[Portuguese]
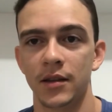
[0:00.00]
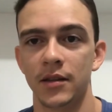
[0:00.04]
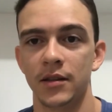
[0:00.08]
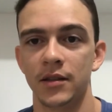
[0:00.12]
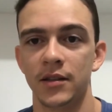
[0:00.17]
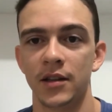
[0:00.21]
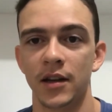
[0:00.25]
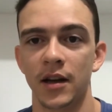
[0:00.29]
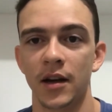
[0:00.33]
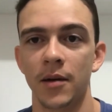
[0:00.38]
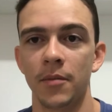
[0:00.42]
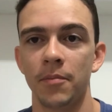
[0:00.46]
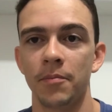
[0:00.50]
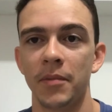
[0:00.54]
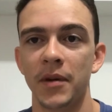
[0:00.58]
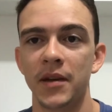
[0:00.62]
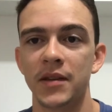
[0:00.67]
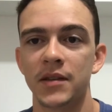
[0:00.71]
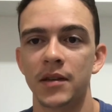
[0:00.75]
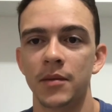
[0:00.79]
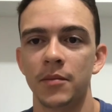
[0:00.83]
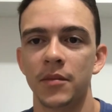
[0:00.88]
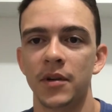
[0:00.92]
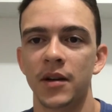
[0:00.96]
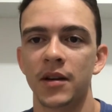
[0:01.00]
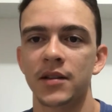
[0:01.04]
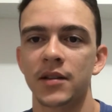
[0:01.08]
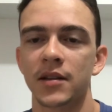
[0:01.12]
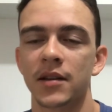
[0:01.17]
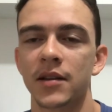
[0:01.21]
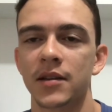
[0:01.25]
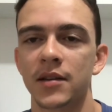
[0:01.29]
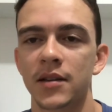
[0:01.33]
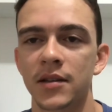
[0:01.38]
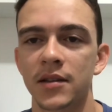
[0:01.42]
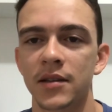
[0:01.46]
já perceberam essa
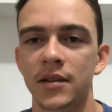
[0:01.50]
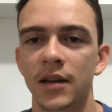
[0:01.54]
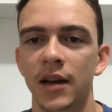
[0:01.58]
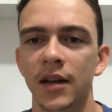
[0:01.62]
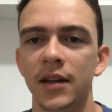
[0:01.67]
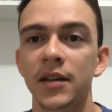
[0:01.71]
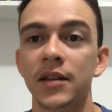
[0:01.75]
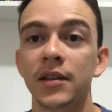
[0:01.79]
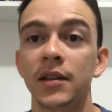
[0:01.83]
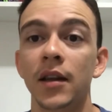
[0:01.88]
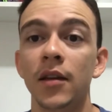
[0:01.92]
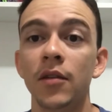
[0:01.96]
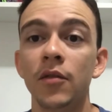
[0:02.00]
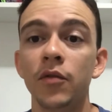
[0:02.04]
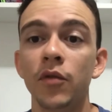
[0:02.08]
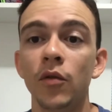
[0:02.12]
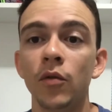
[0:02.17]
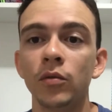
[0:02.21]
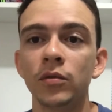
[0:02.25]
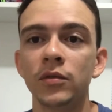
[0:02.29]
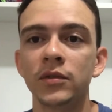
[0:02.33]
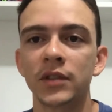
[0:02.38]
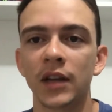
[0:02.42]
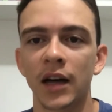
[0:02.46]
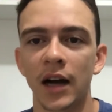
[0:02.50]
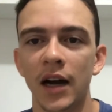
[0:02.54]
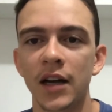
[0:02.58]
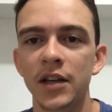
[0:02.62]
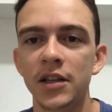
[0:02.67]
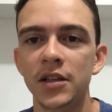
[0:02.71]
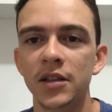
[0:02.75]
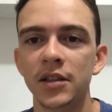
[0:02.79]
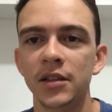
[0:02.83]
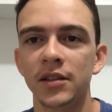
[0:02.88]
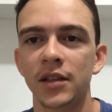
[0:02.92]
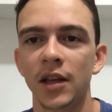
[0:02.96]
necessidade, tem
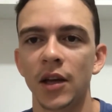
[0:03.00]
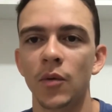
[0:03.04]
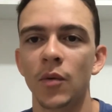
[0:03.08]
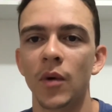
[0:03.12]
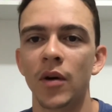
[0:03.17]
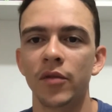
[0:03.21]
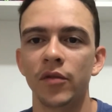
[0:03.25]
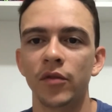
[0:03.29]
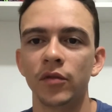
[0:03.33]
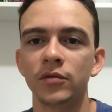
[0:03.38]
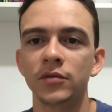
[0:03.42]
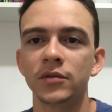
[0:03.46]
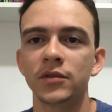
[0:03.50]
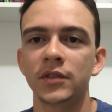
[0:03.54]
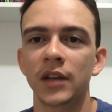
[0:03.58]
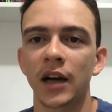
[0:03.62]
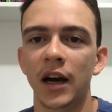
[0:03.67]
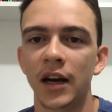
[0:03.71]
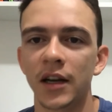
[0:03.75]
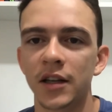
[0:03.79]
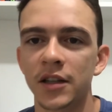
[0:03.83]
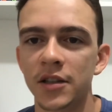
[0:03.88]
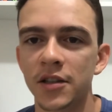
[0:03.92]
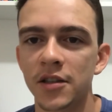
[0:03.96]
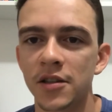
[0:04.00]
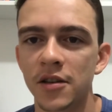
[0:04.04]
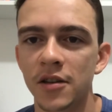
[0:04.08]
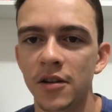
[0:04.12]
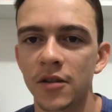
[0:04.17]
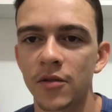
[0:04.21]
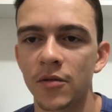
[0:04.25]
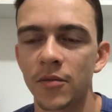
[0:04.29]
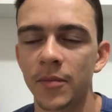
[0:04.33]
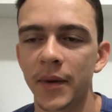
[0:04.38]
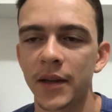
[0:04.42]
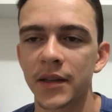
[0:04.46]
vontade, tem uma vontade de
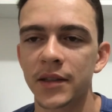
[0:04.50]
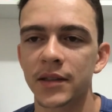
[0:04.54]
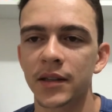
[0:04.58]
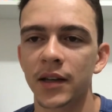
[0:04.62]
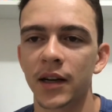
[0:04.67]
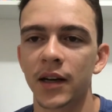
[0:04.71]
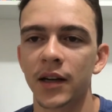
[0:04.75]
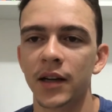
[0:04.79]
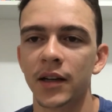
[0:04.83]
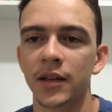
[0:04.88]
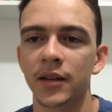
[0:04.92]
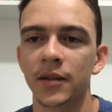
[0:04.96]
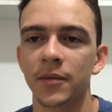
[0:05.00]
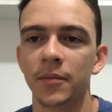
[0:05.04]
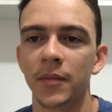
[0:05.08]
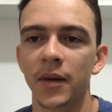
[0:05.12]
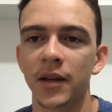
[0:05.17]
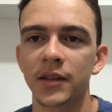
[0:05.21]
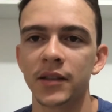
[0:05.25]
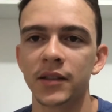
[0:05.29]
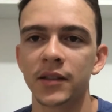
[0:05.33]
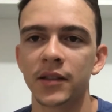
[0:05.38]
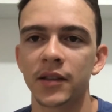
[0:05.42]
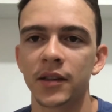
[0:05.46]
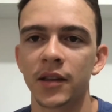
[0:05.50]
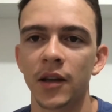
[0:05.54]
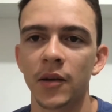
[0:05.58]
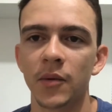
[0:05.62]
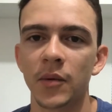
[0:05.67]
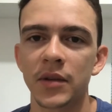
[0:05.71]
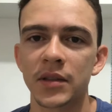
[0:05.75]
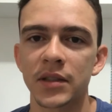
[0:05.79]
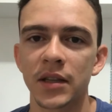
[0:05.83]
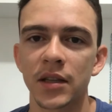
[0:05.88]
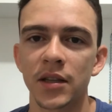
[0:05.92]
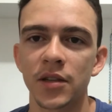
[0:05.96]
começar, mas tem
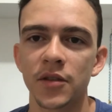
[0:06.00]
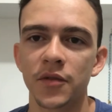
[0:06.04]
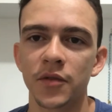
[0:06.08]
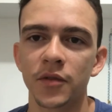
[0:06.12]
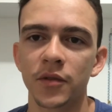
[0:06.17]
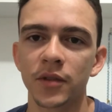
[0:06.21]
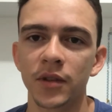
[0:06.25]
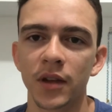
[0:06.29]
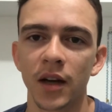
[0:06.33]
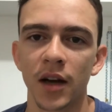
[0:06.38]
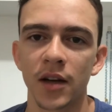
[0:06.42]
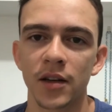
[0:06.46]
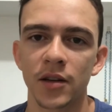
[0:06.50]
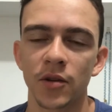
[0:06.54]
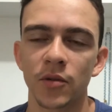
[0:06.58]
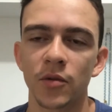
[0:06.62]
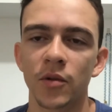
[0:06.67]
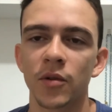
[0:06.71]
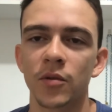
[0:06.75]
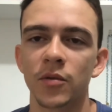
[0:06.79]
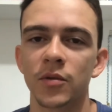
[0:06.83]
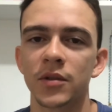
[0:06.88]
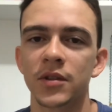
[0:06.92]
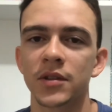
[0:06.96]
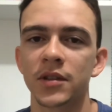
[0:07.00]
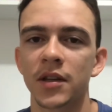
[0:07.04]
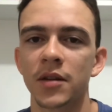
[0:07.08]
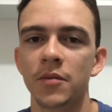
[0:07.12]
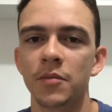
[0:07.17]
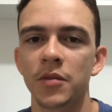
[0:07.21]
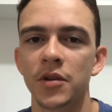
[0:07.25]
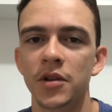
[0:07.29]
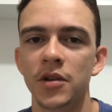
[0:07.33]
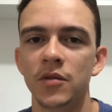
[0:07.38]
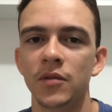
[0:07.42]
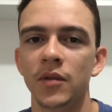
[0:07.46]
uma certa dificuldade, alguma coisa está
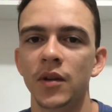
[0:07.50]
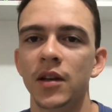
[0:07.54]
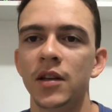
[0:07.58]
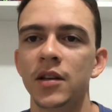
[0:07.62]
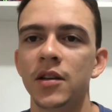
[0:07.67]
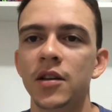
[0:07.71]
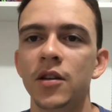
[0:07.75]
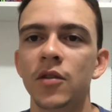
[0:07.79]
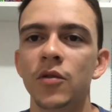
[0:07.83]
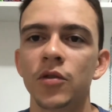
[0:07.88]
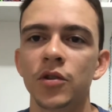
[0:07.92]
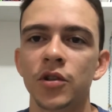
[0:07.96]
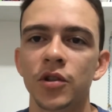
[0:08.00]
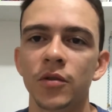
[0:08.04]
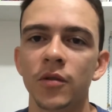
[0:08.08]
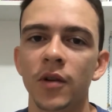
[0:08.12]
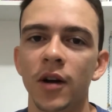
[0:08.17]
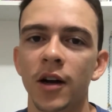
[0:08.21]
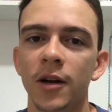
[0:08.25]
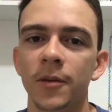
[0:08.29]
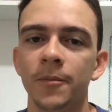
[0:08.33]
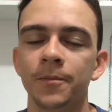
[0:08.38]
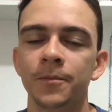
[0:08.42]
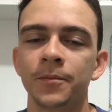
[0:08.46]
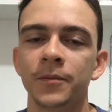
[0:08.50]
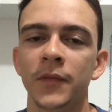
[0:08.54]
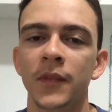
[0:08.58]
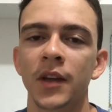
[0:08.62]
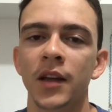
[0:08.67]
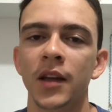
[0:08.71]
impedindo ele de continuar.